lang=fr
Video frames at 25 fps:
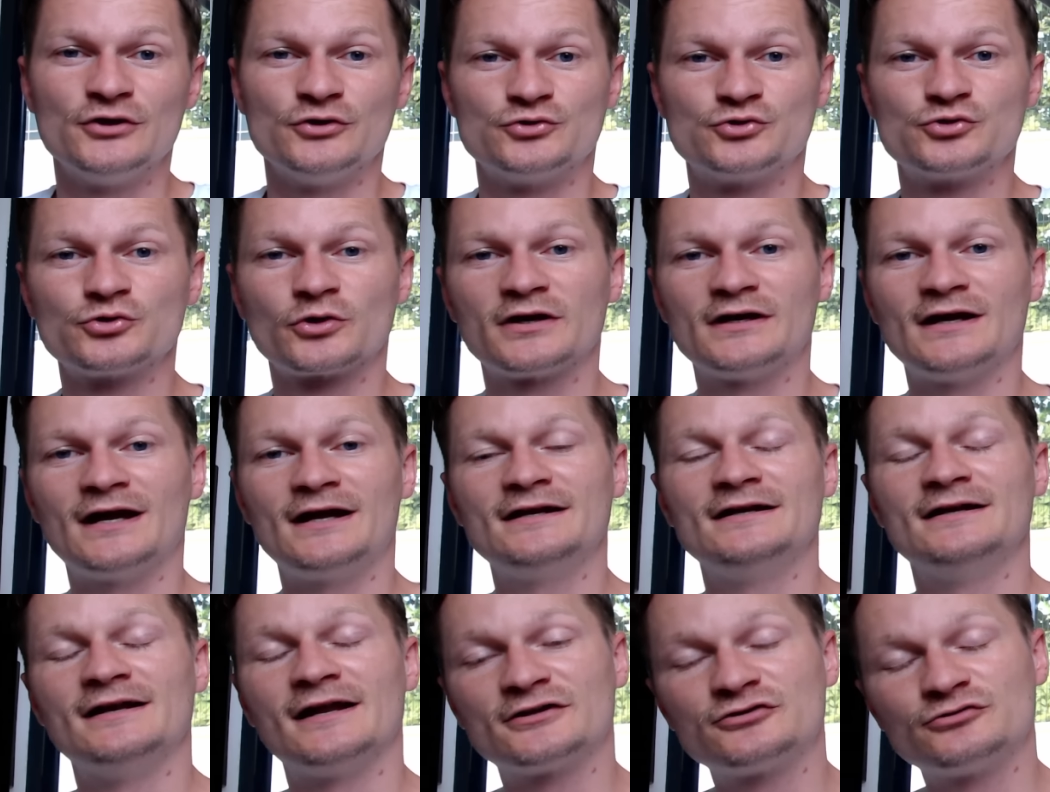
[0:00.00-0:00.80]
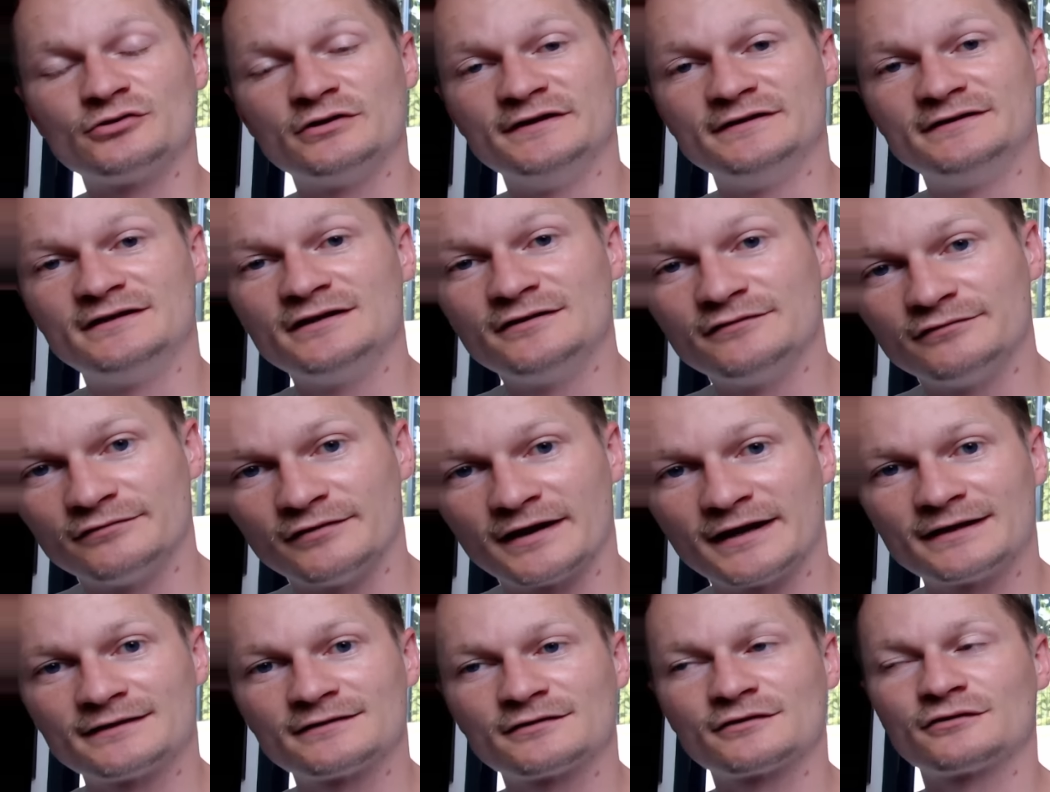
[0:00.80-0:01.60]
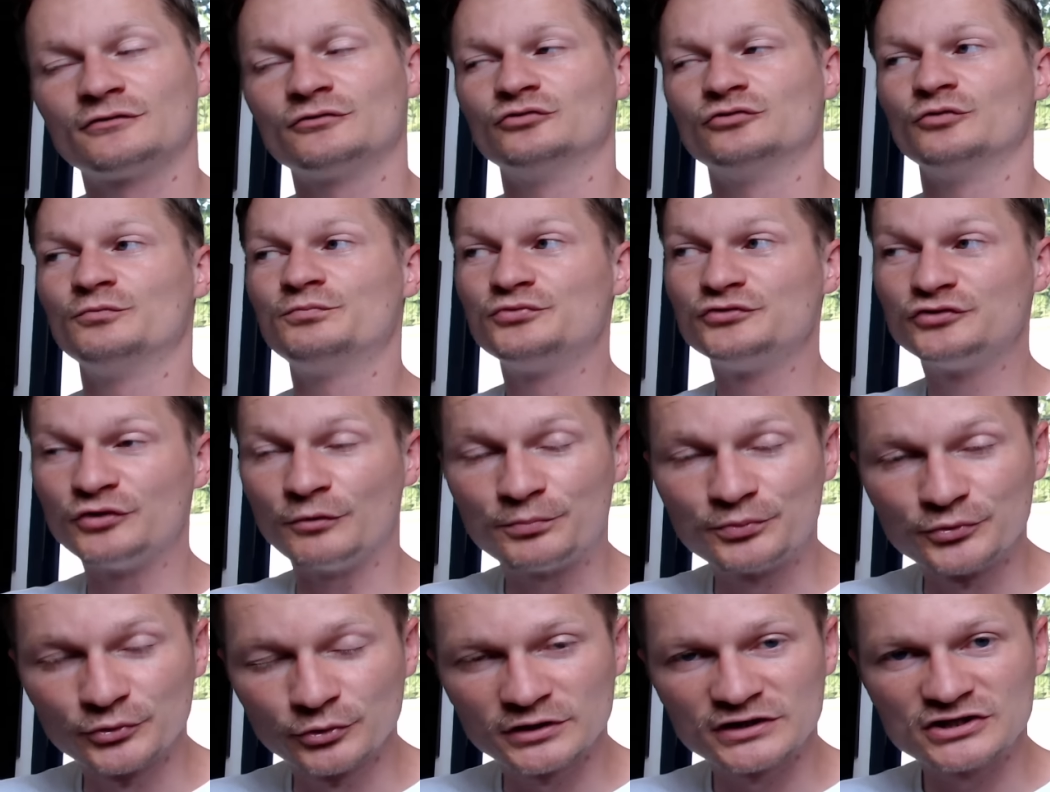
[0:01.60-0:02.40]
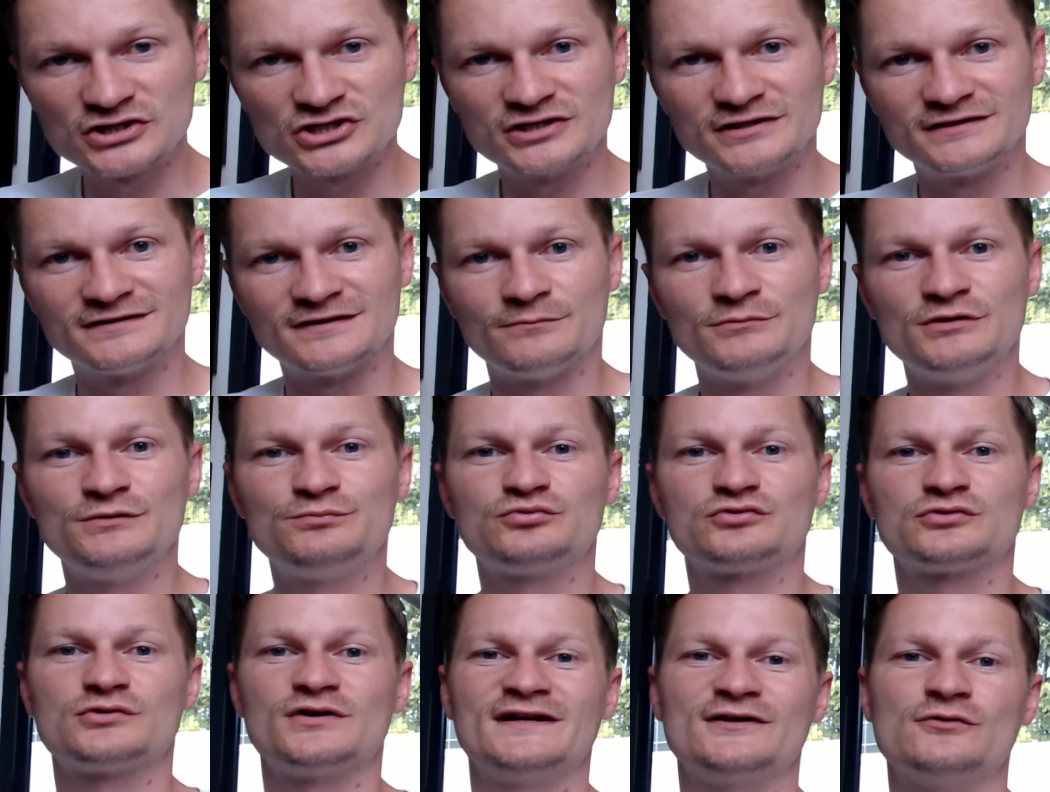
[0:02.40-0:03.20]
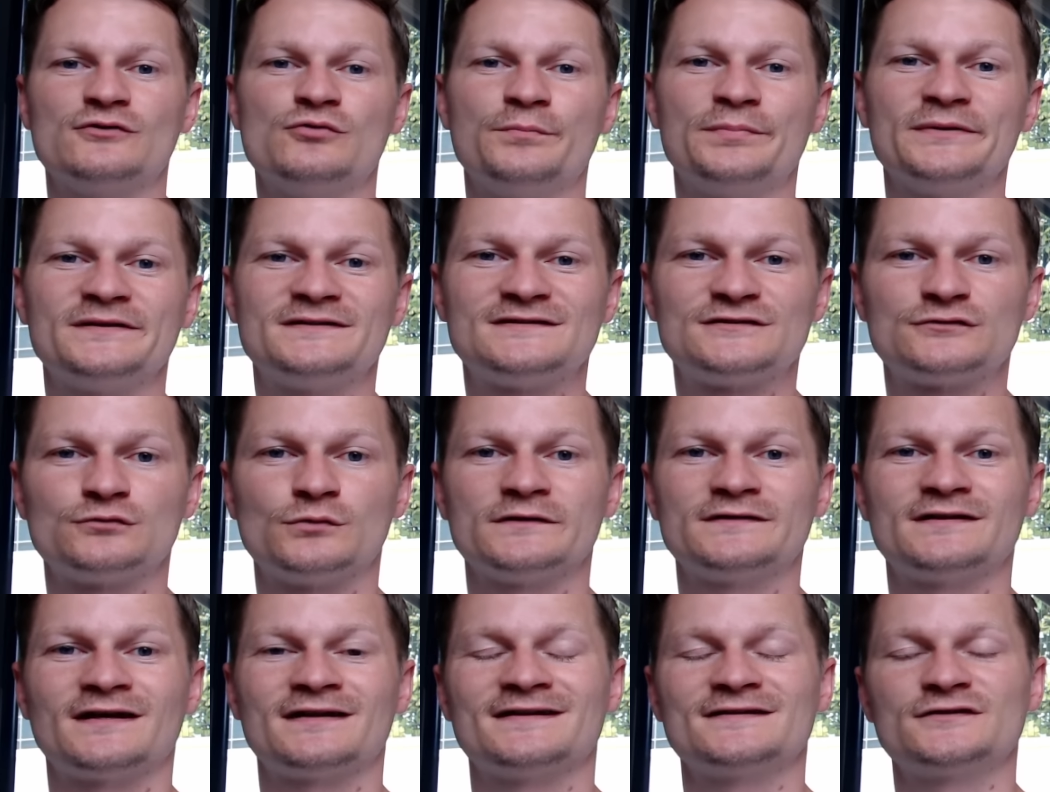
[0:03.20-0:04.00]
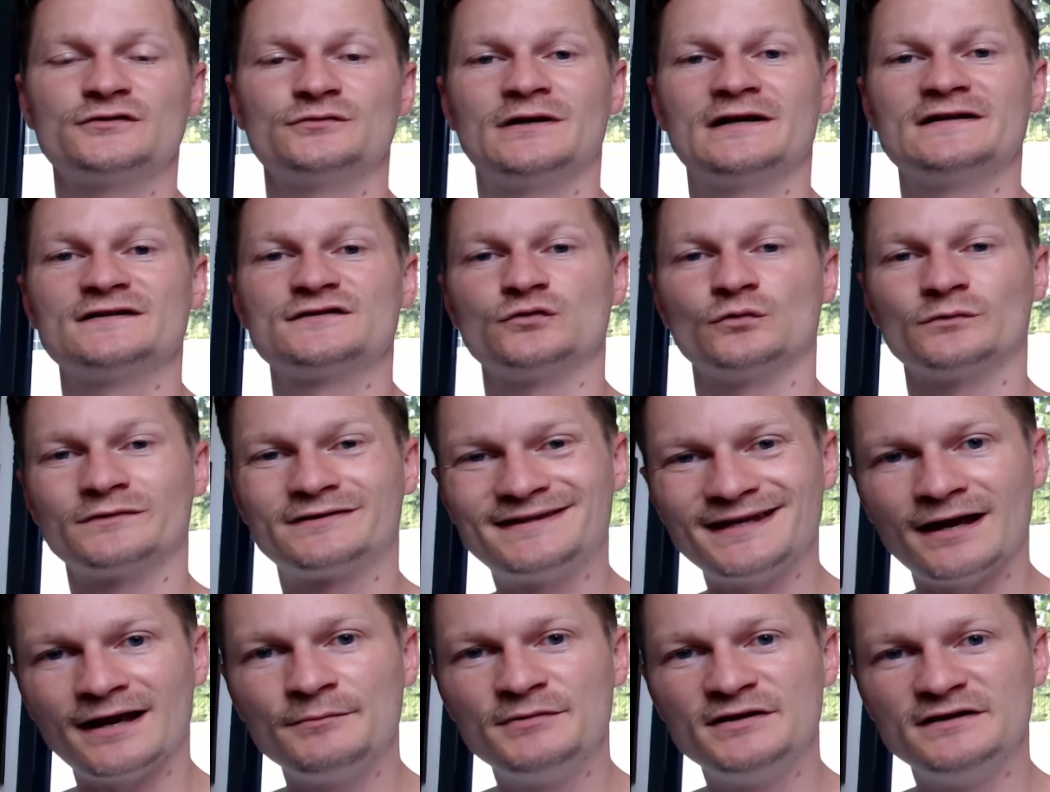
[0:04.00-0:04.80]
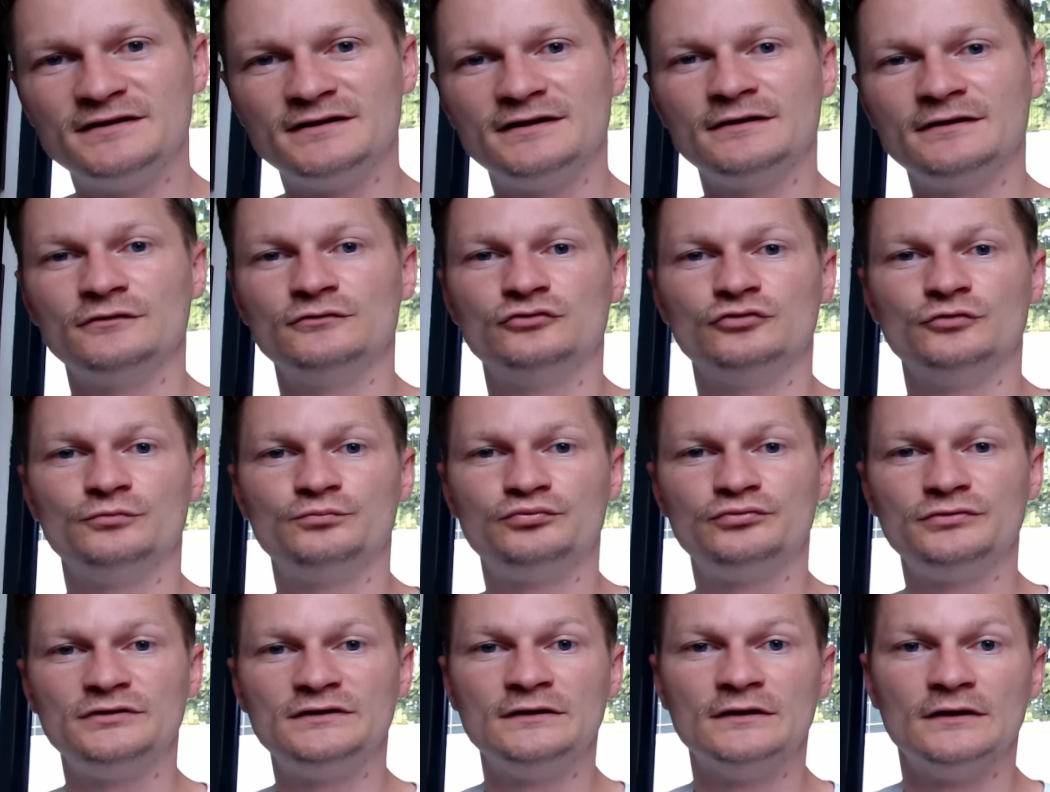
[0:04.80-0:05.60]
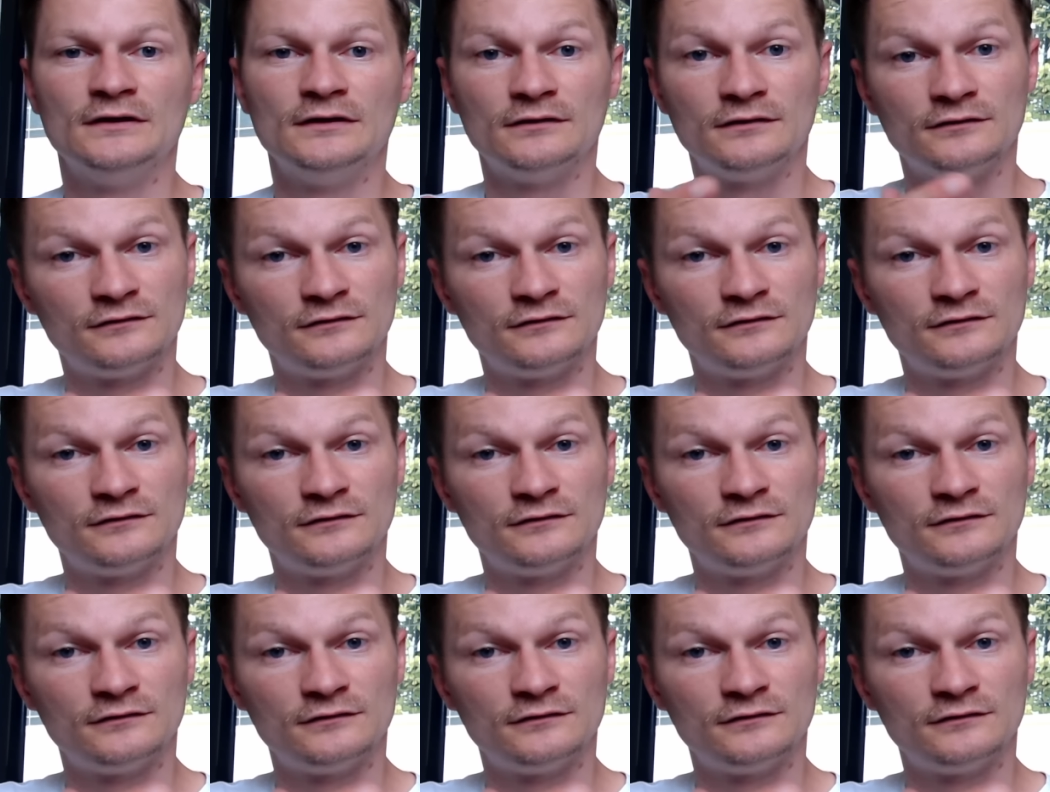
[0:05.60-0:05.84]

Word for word: du Real et l'actualité va être de plus en plus riche les amis puisque les compétitions internationales sont terminées depuis